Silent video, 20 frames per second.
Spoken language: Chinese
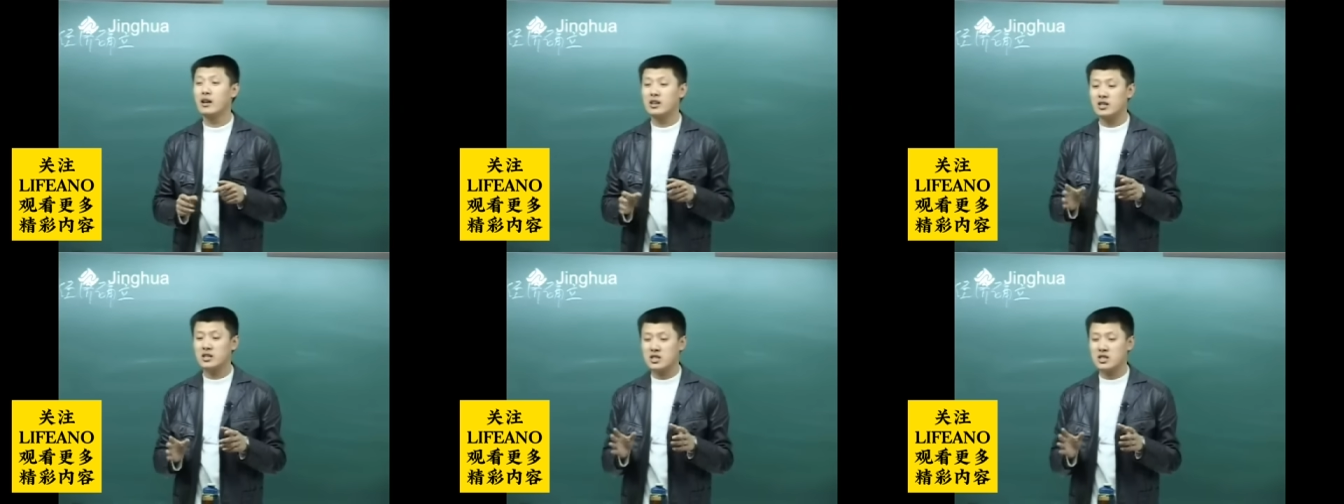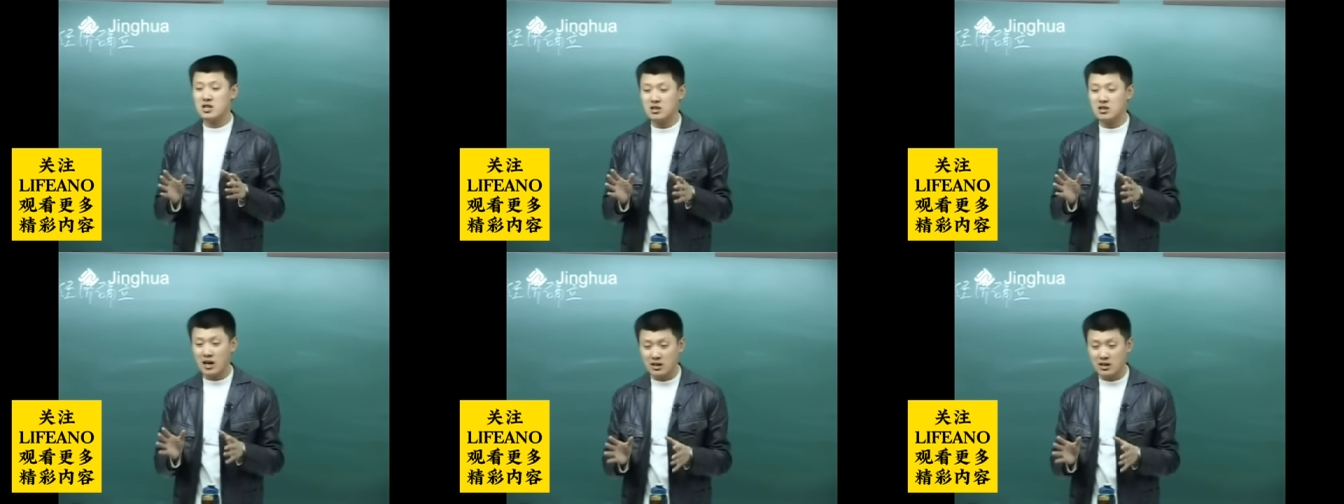
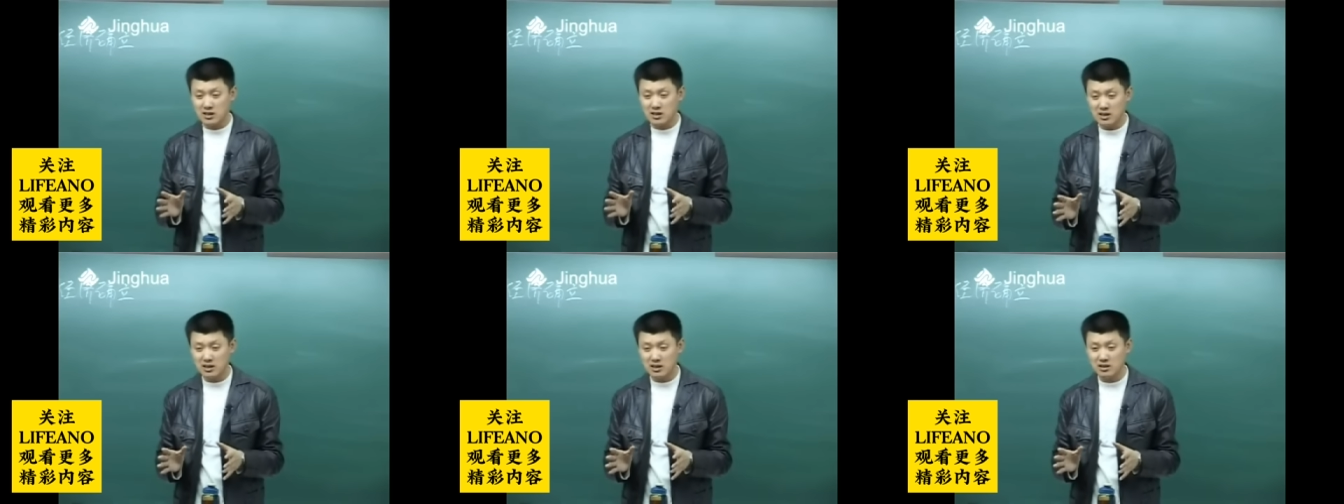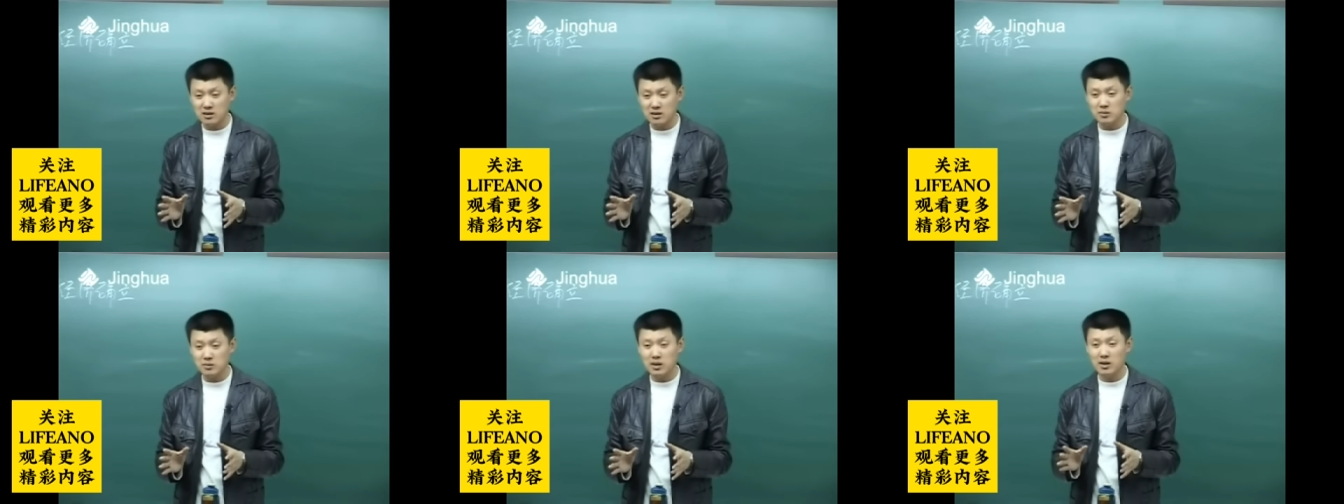市场经济
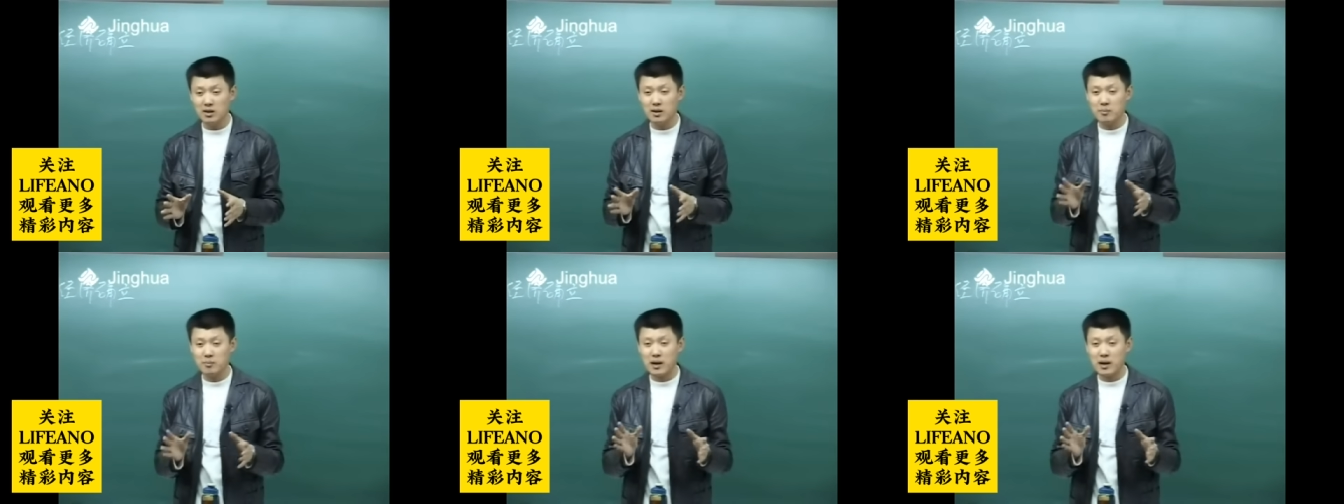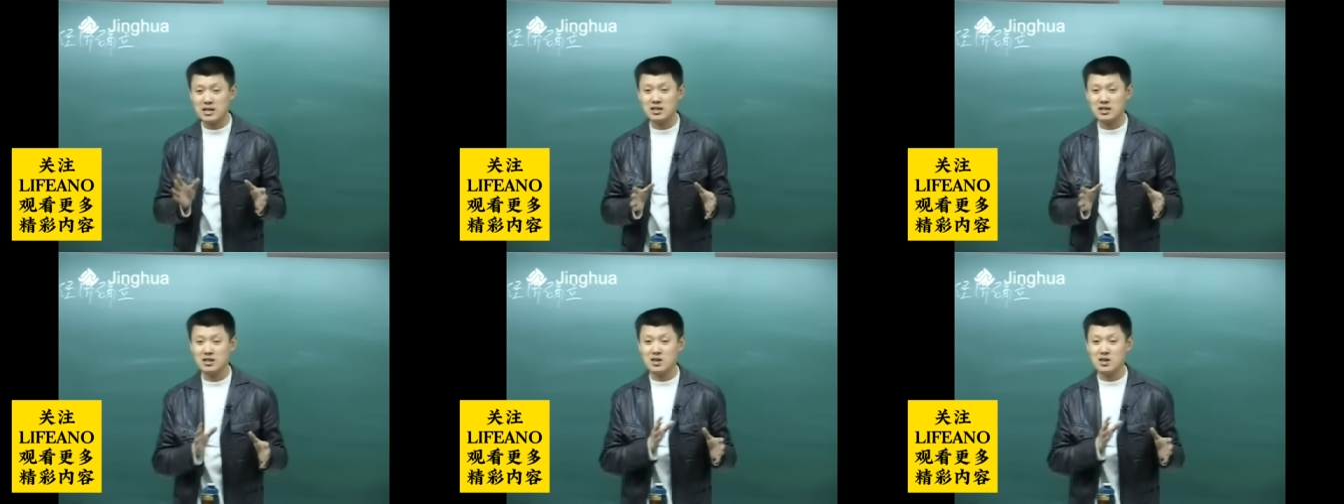是怎么着呢？
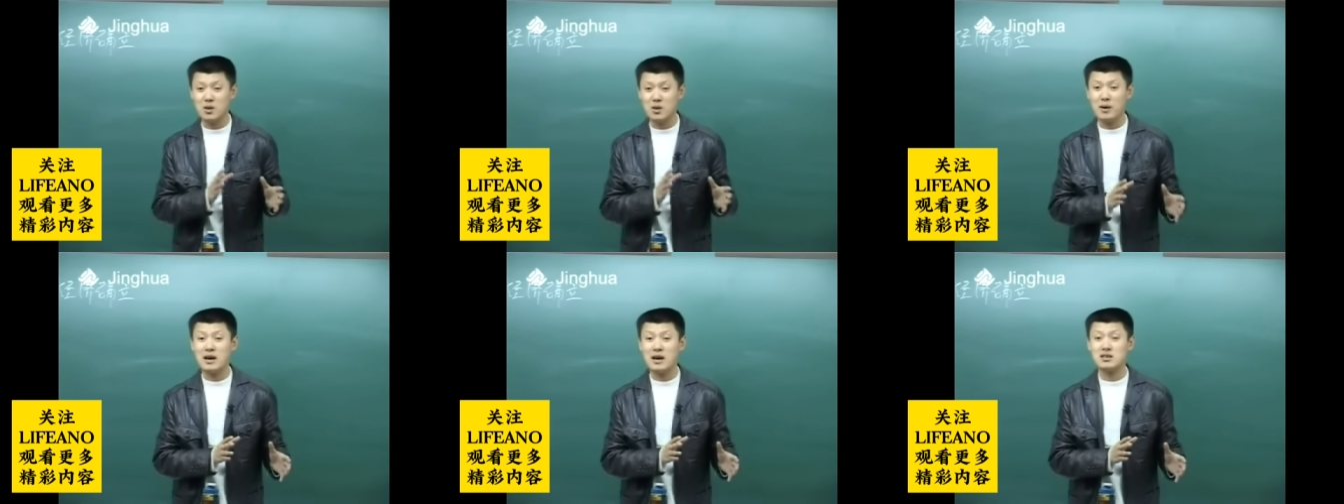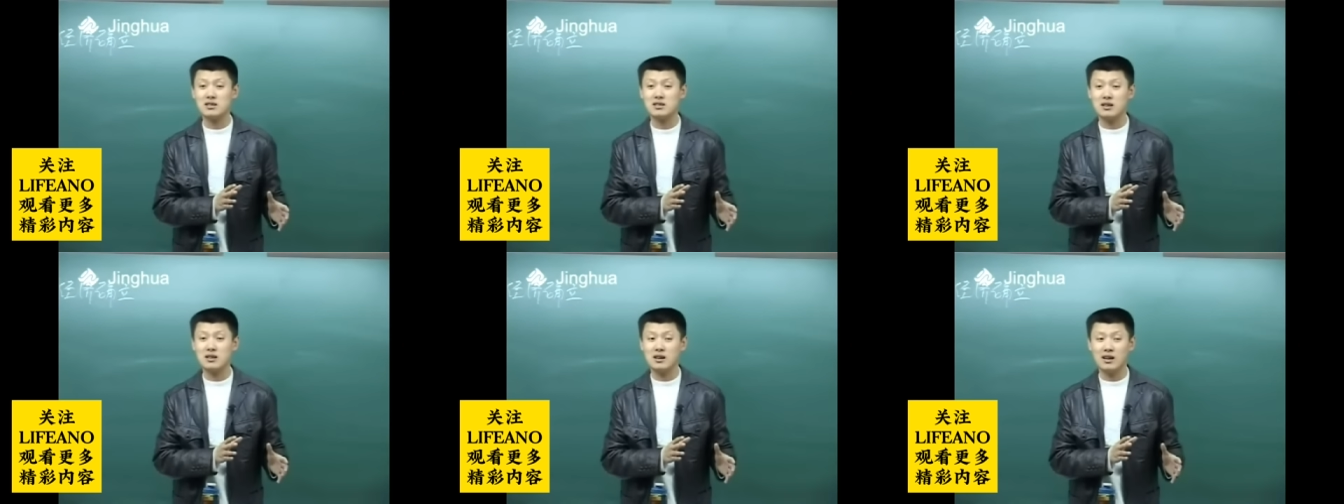八十的找八
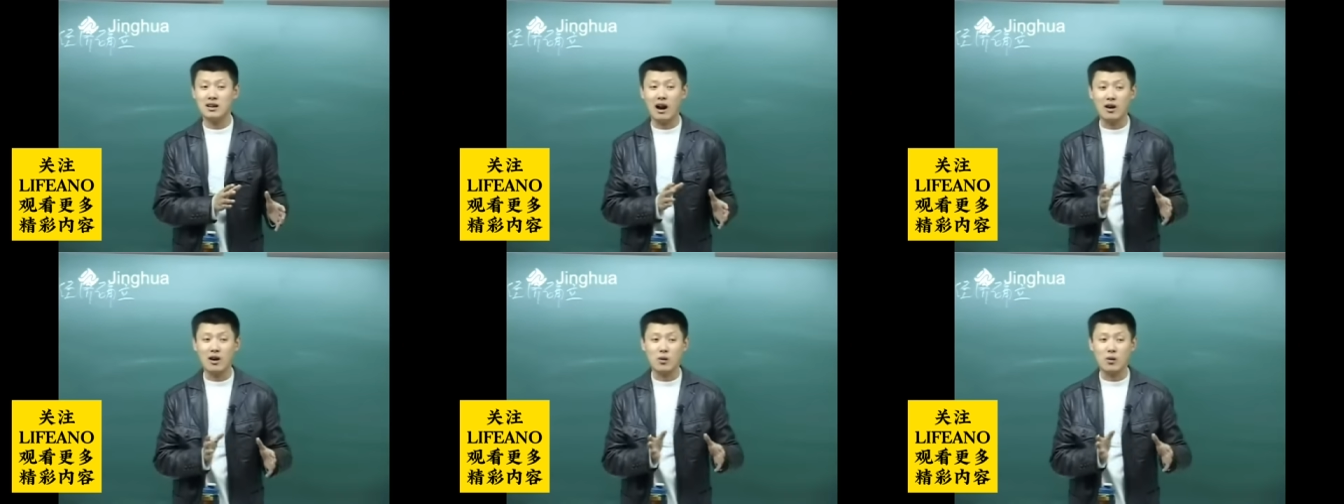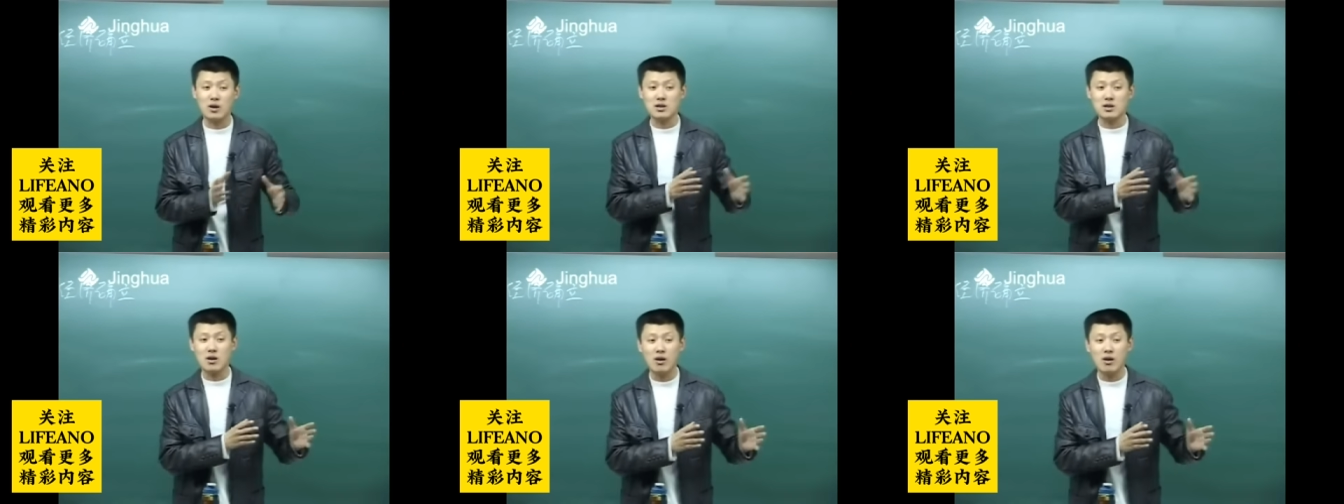十的，俩人一
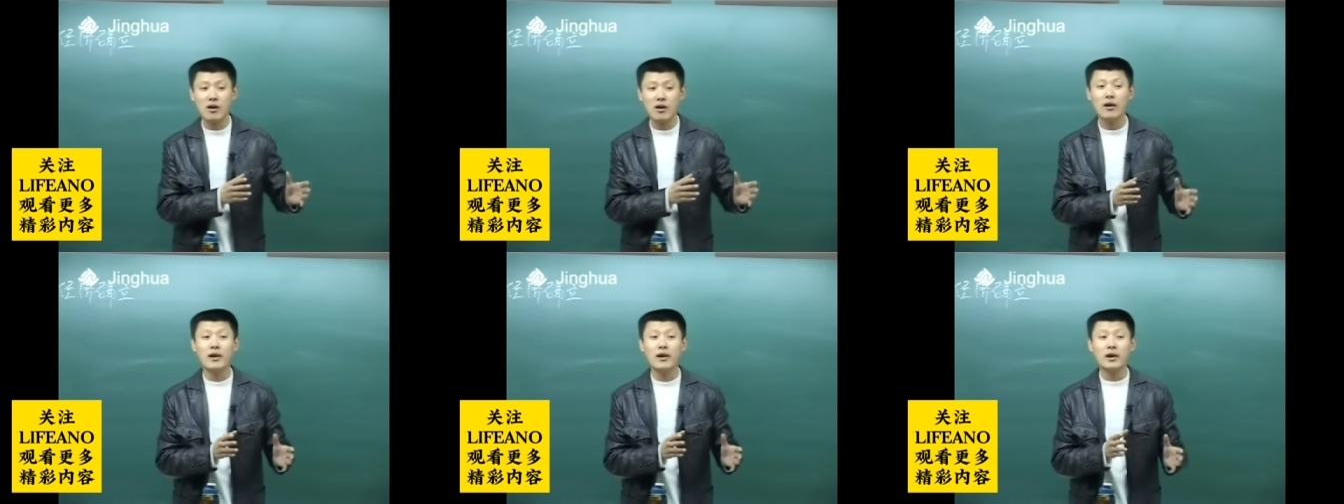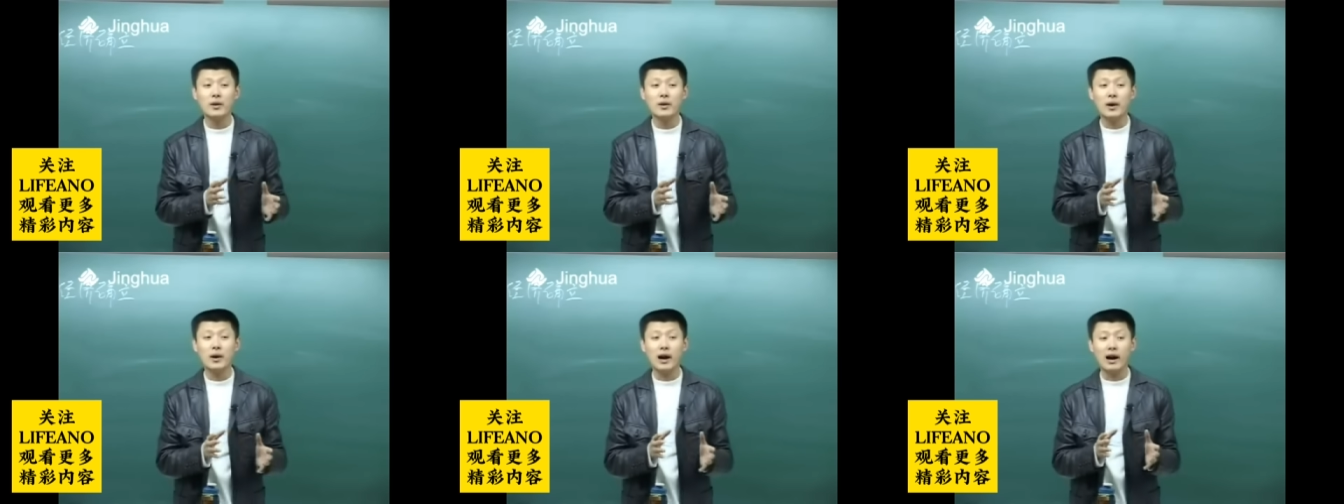块烧，
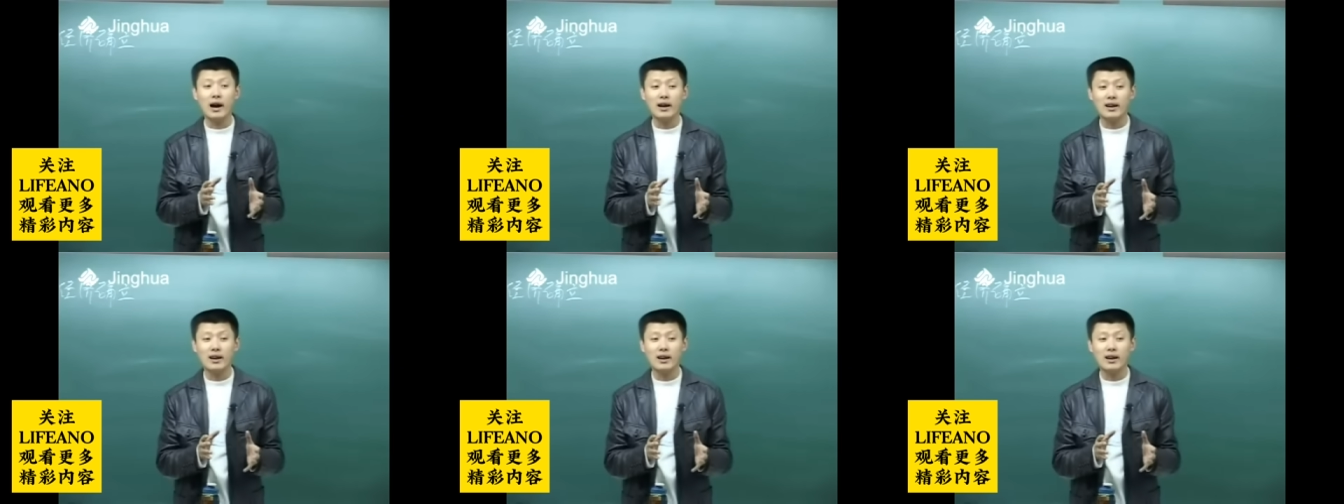是吧？